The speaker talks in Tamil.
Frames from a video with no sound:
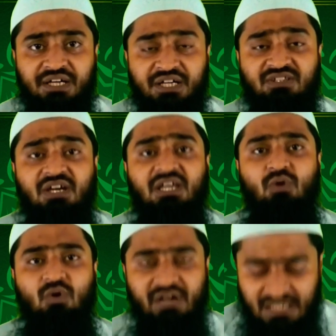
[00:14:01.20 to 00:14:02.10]
எத்தகைய
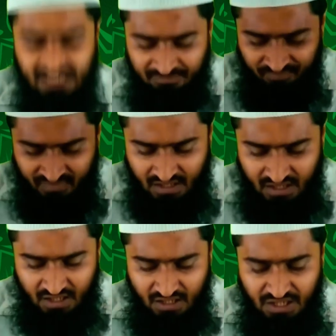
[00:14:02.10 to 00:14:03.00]
ஒரு வணக்கம்
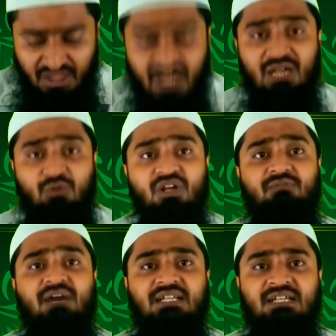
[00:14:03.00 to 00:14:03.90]
எத்தகைய ஒரு
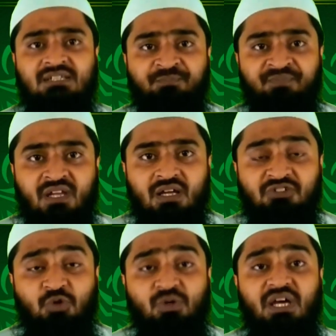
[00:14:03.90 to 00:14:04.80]
இபாதத்
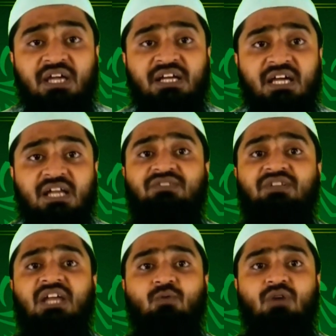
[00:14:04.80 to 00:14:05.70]
தொழுகை
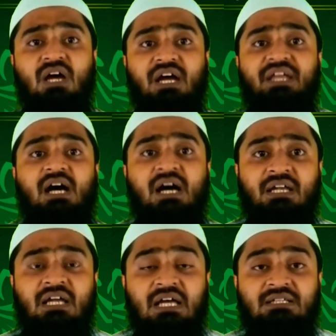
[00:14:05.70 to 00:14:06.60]
நேரத்திலே ஒரு
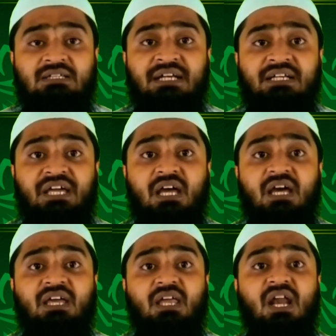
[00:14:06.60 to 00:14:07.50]
அடியான் தன்
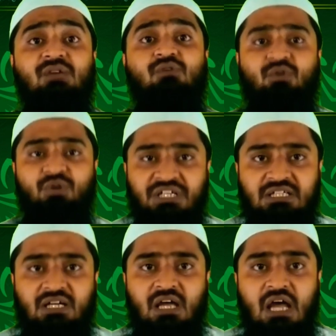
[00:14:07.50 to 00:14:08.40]
ஏக இறைவனோடு
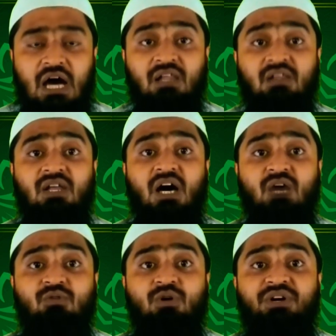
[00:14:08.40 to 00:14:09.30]

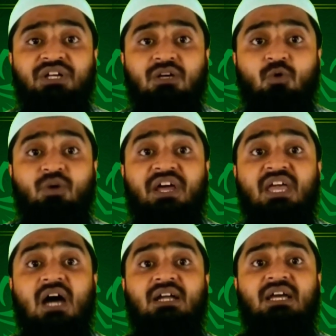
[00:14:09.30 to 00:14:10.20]
அல்லாஹோடு
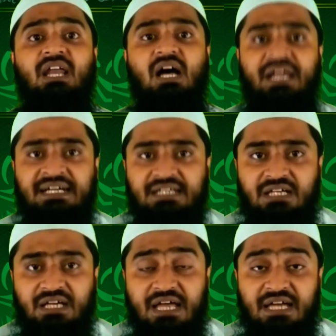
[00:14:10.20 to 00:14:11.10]
உரையாடுகிறான் என்று
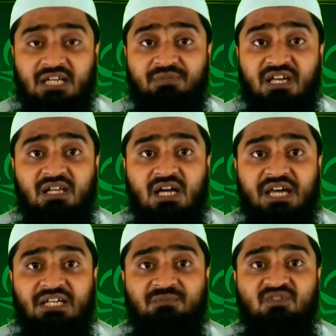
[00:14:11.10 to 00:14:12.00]
நபிகள்
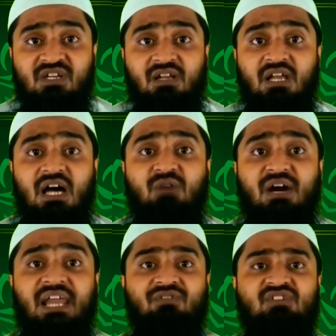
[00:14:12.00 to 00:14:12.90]
நாயகம் சல்லாஹு
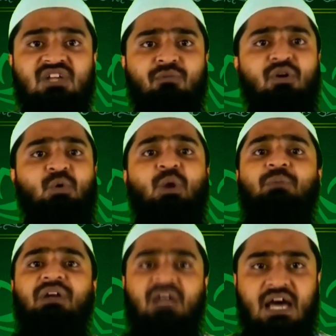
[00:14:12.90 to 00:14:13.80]
அலி அவர்கள்
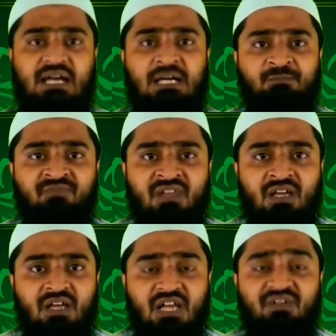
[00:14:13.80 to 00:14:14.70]
குறிப்பிடுகிறார்கள்
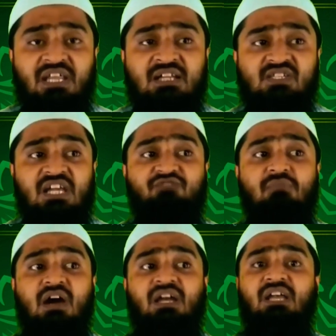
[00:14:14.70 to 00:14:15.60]
எனவே தான்
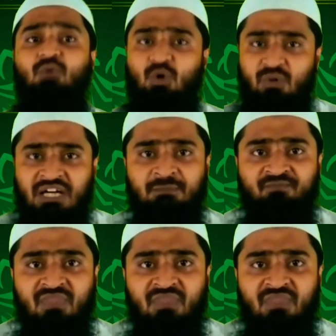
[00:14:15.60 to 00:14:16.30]
சலஃப்மார்களில் ஒருவர்